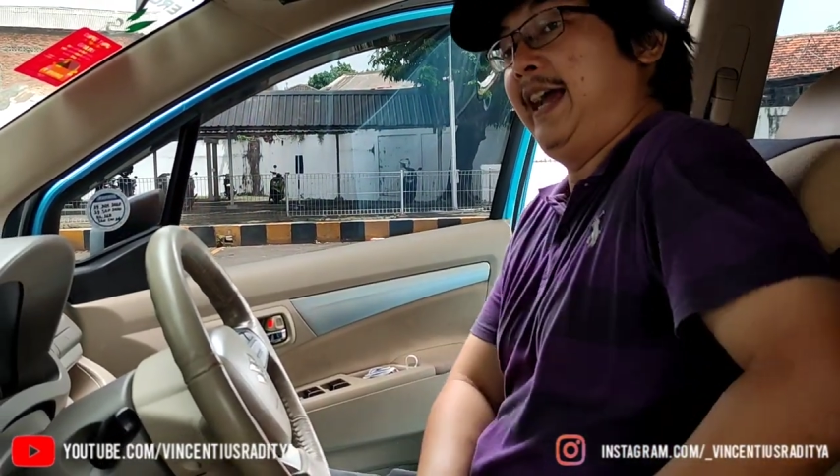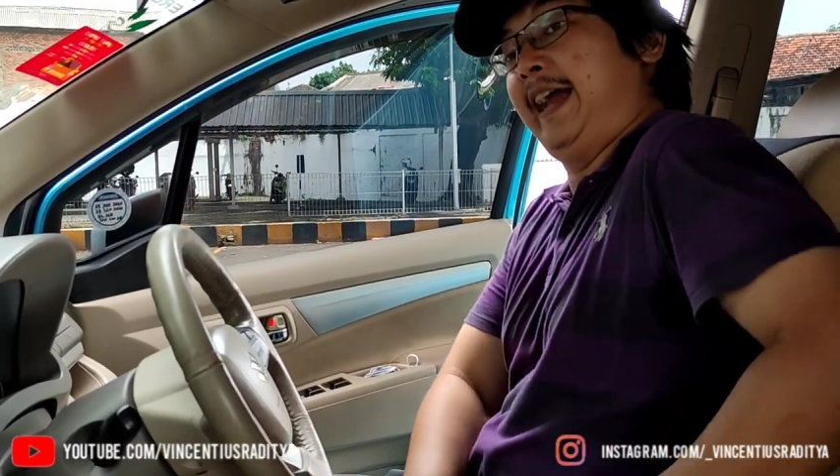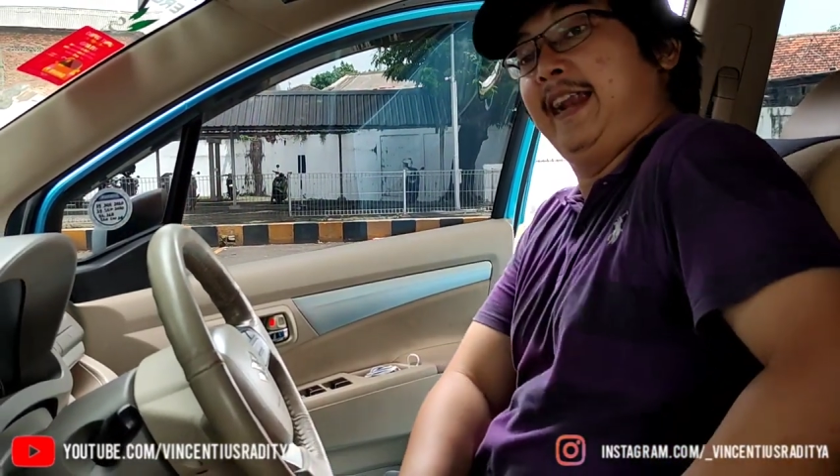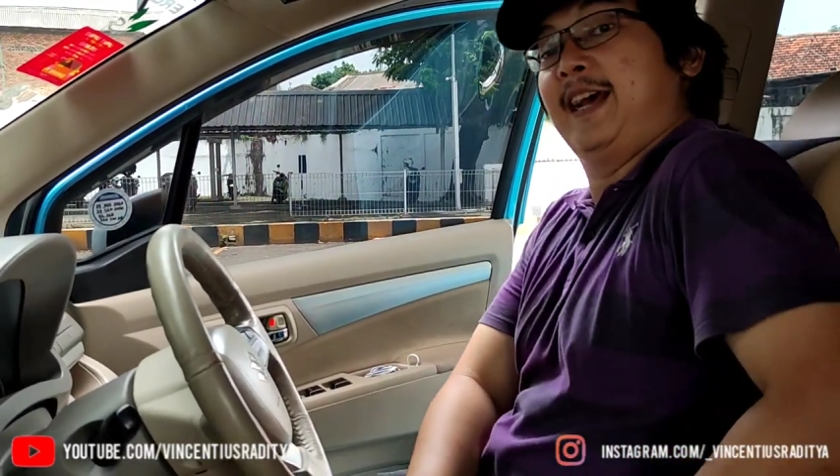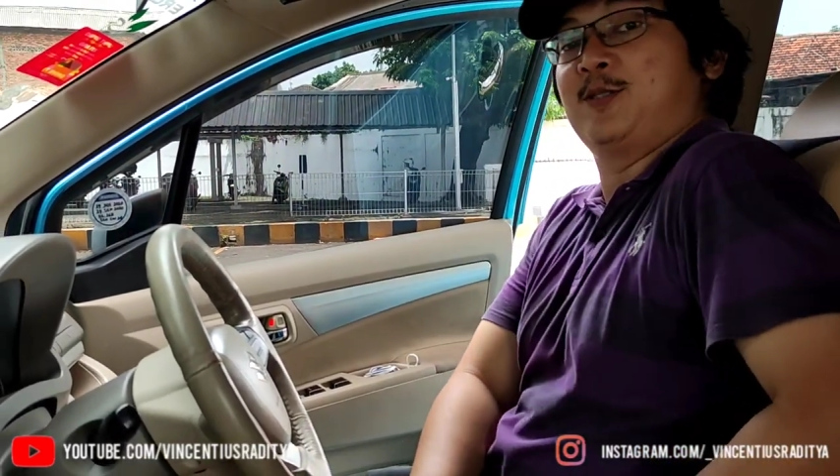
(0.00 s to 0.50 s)
agak
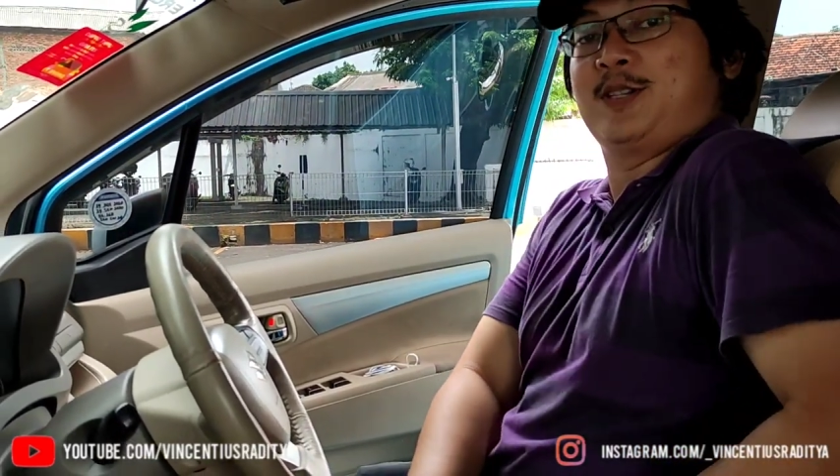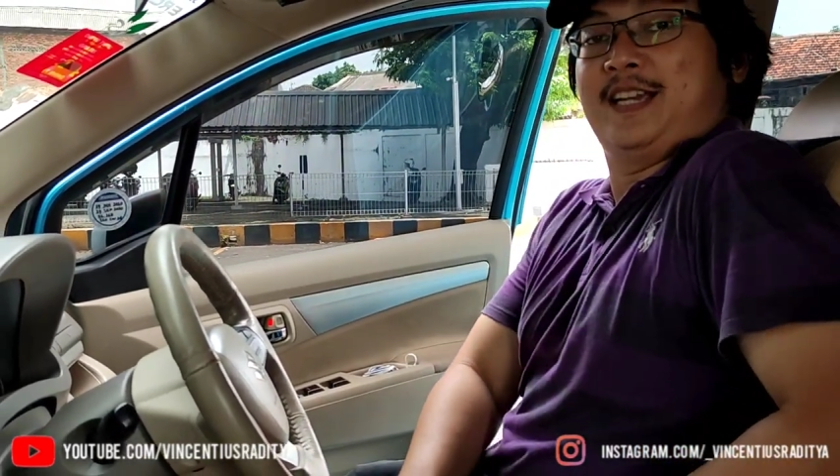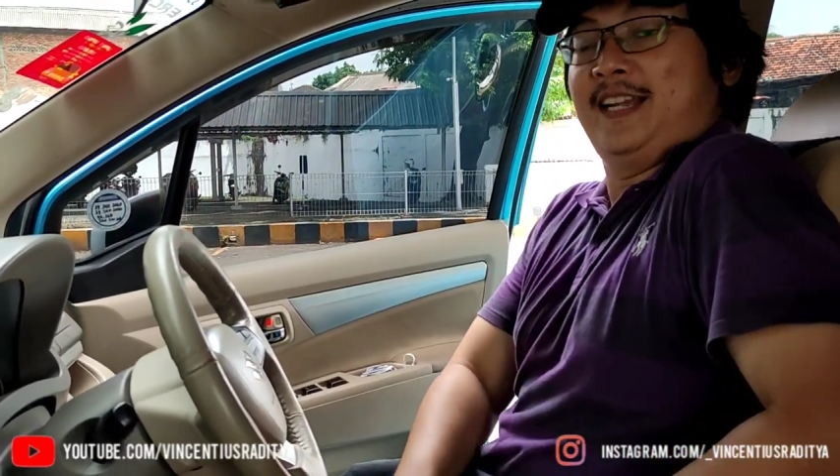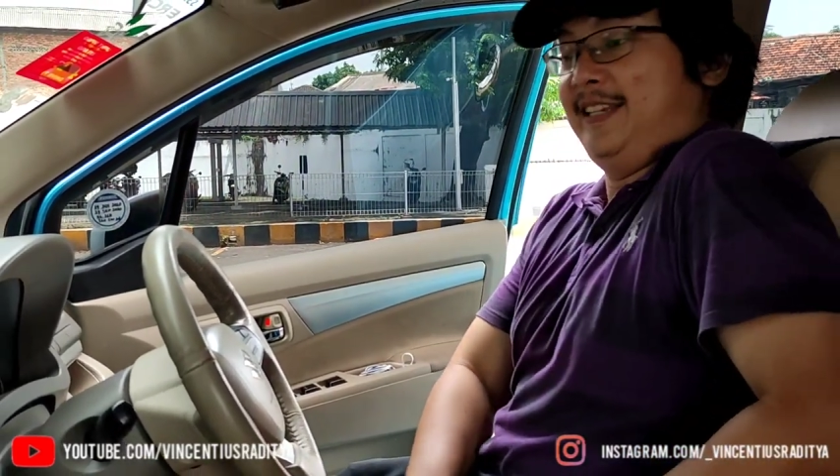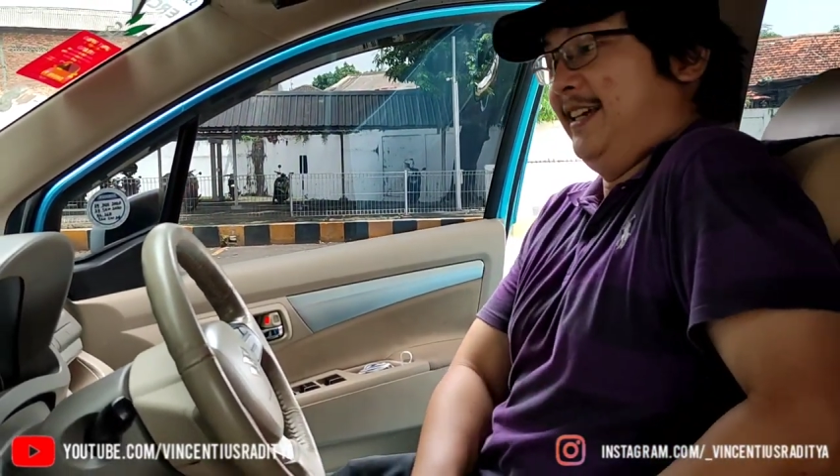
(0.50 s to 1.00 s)
enak
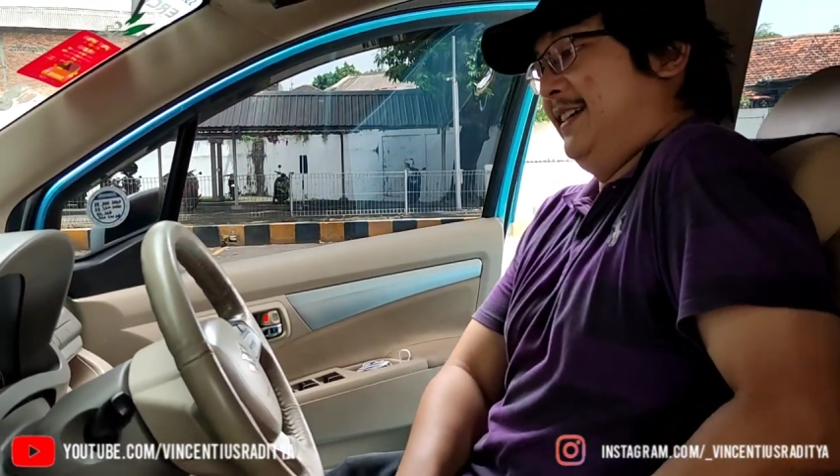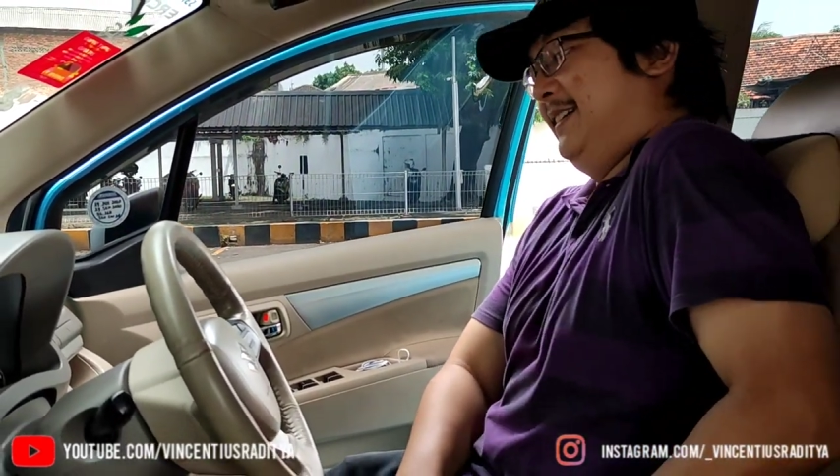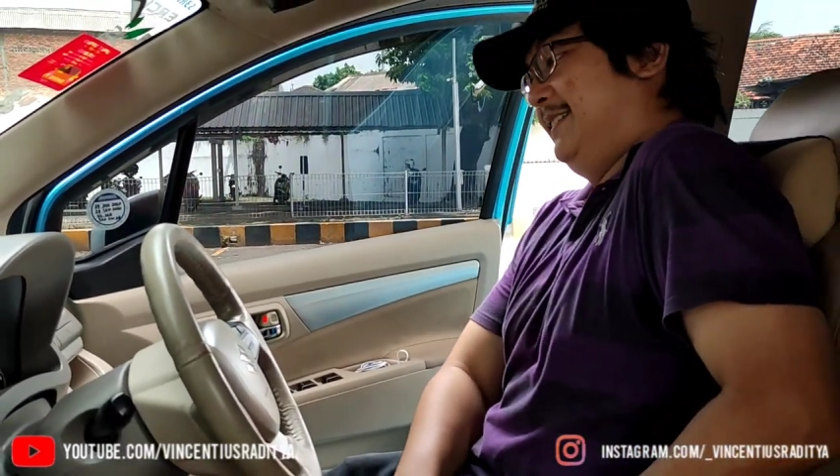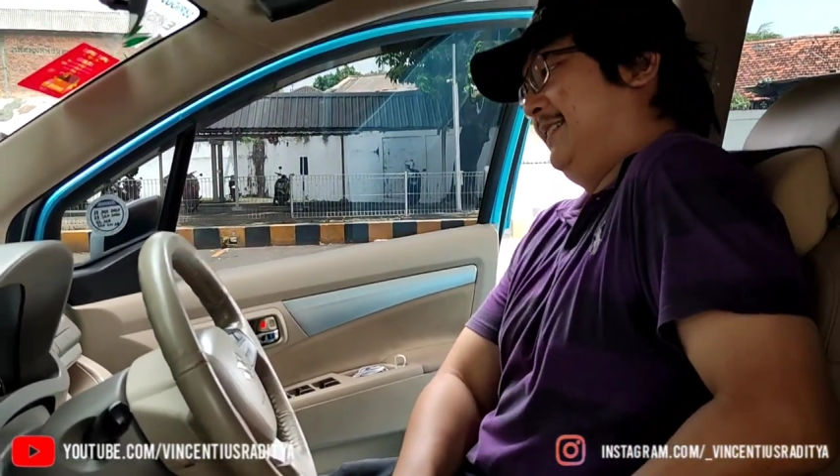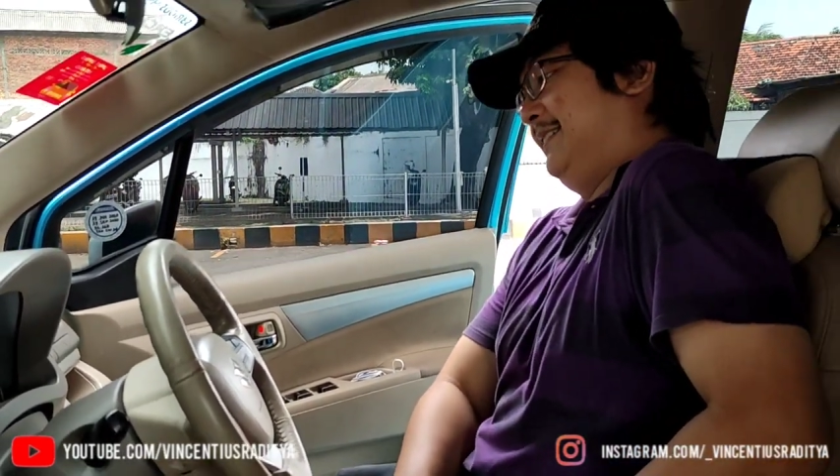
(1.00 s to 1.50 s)

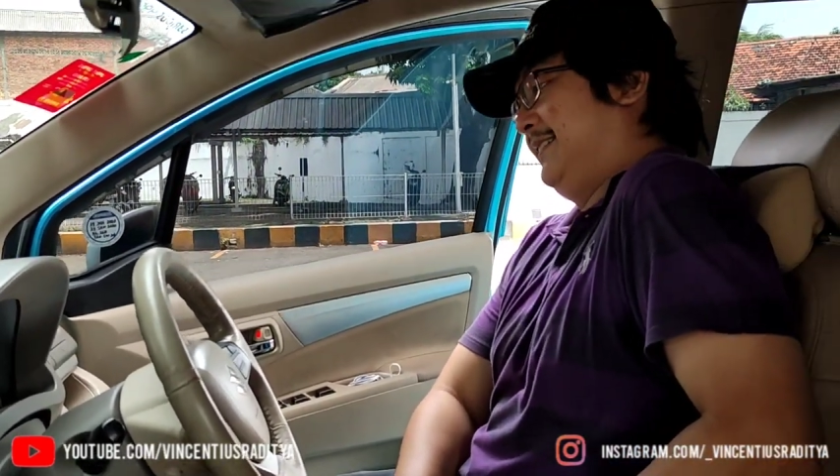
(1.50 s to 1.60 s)
suasananya